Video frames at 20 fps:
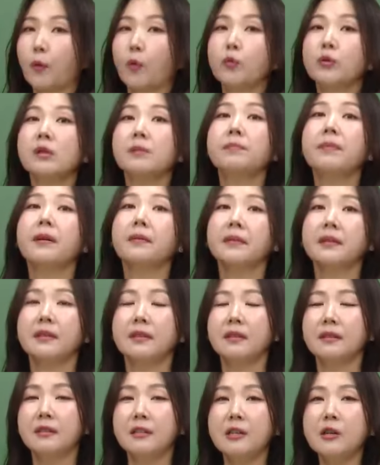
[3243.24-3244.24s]
오늘 밤 책감
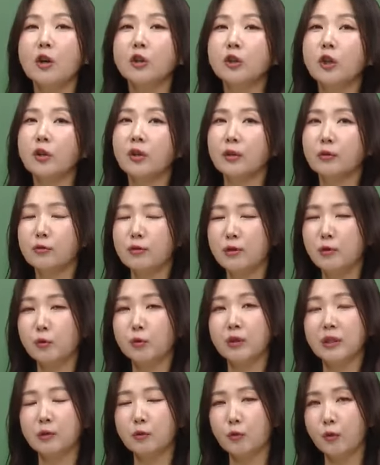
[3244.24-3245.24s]
있는 리허설에도 이
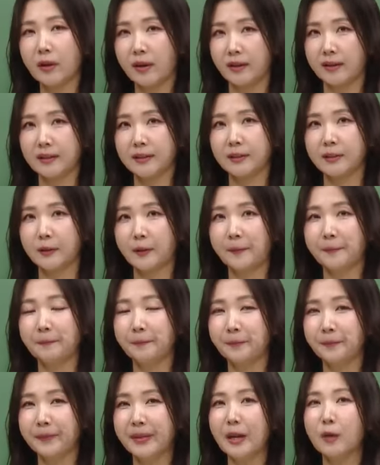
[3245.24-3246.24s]
옷을 입고 가야겠어.
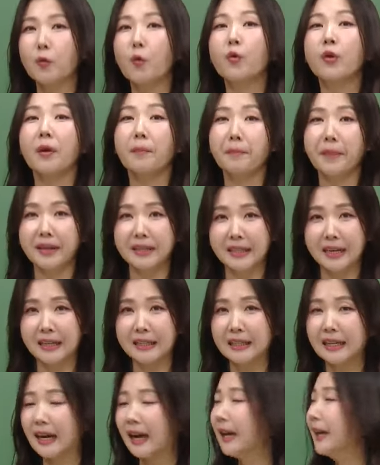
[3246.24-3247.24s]
음, 내일 공연만이
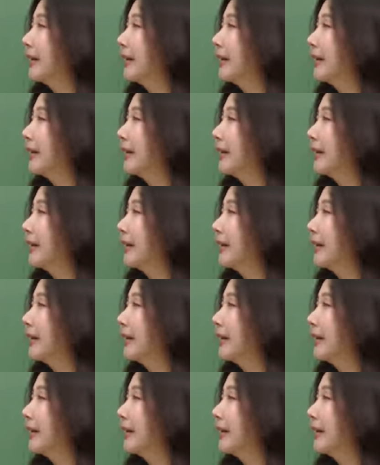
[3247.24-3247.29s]
아니라